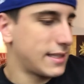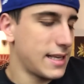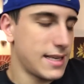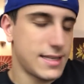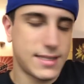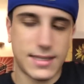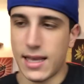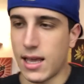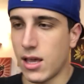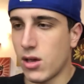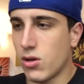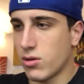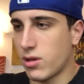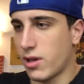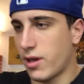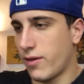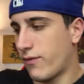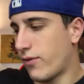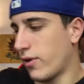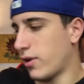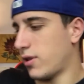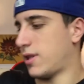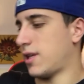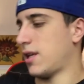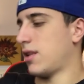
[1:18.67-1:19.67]
te se io ogni
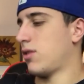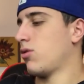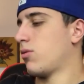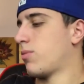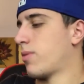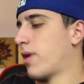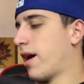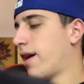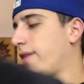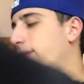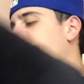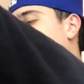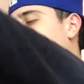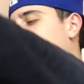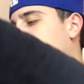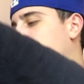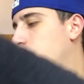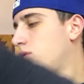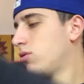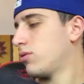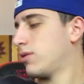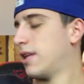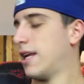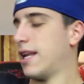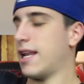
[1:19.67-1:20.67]
volta che dovrà fare
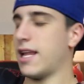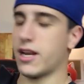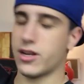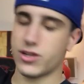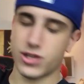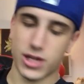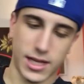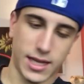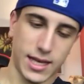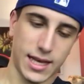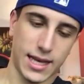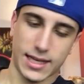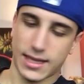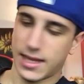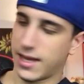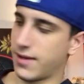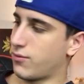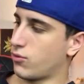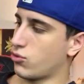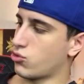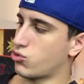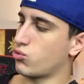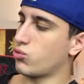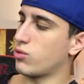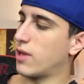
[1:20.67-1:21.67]
l'onda energetica
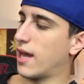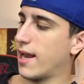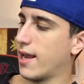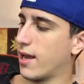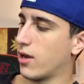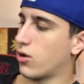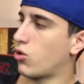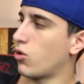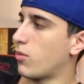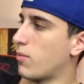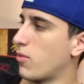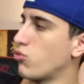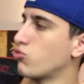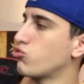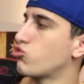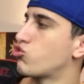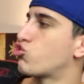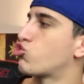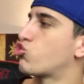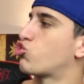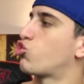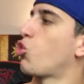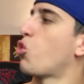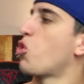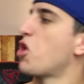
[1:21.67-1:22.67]
devo sudare come un
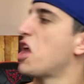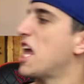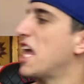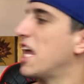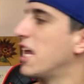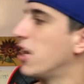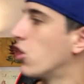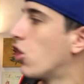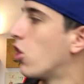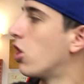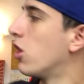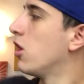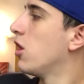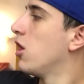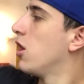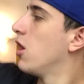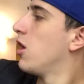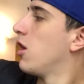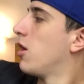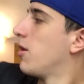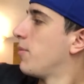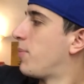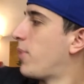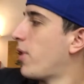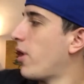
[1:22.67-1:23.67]
suino.
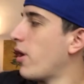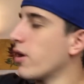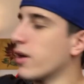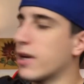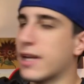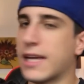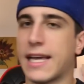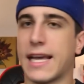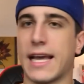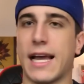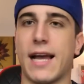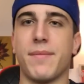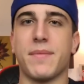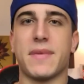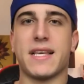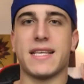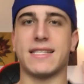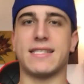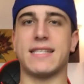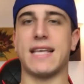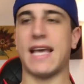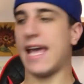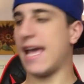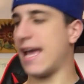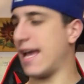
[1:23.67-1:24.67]
Porca
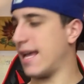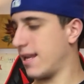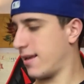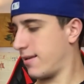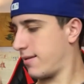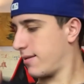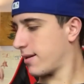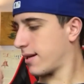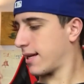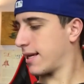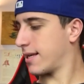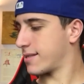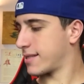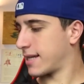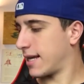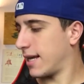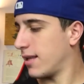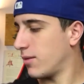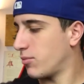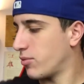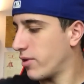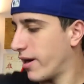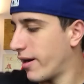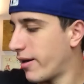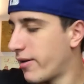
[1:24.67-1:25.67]
miseria, è
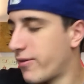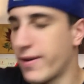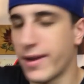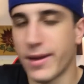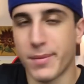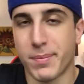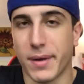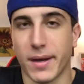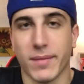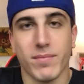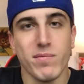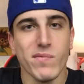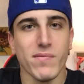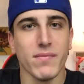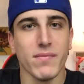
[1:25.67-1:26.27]
cascata pure la felpa.